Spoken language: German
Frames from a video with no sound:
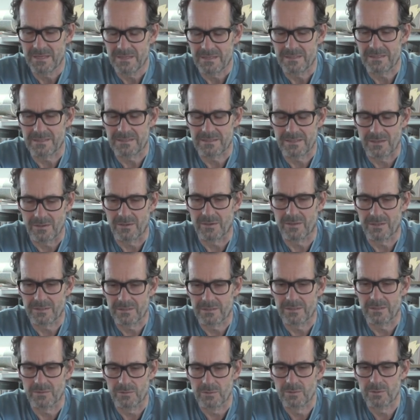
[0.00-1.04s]
dass der
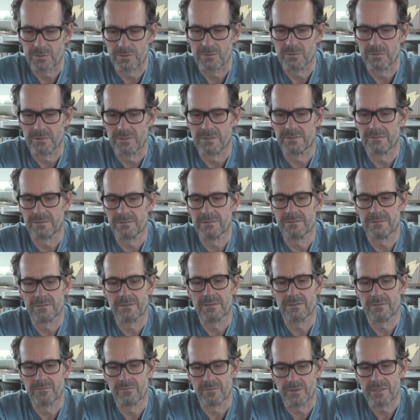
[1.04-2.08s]
Ort der Hochschule
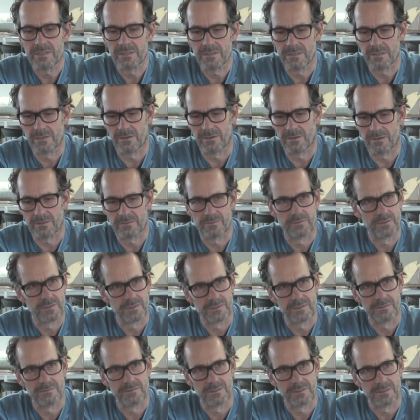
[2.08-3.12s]
ein wichtiger Ort für
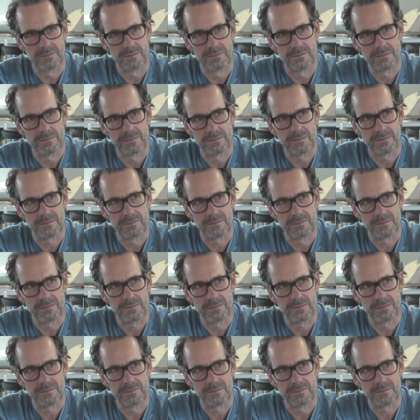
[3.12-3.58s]
sie wird.